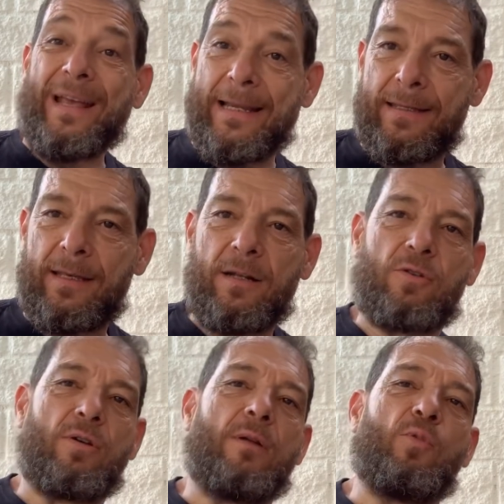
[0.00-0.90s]
es
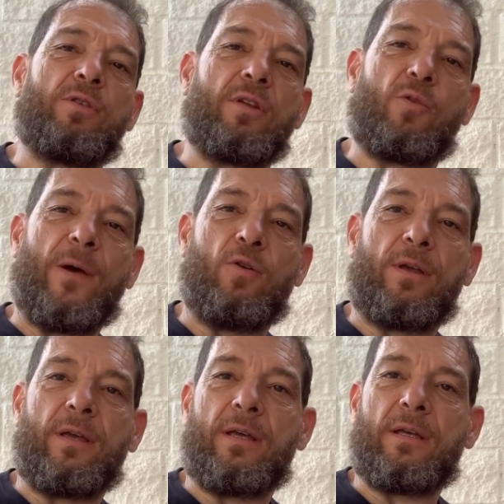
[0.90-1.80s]
cierto que el puente romano
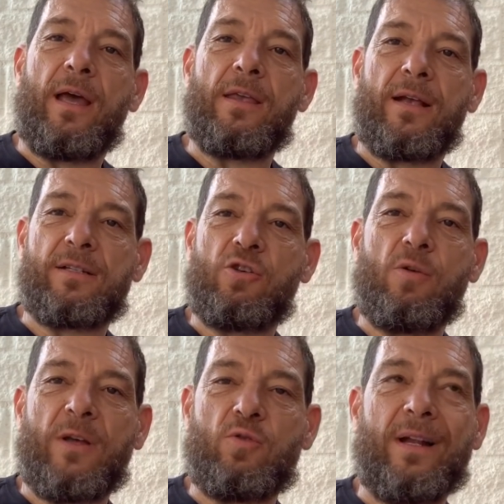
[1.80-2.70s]
que hay en Castillo de
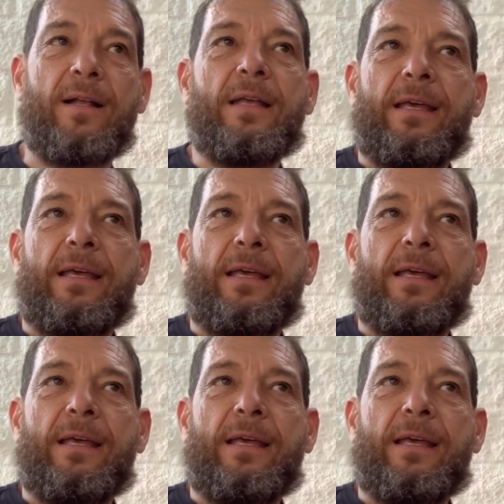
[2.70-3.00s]
Payuela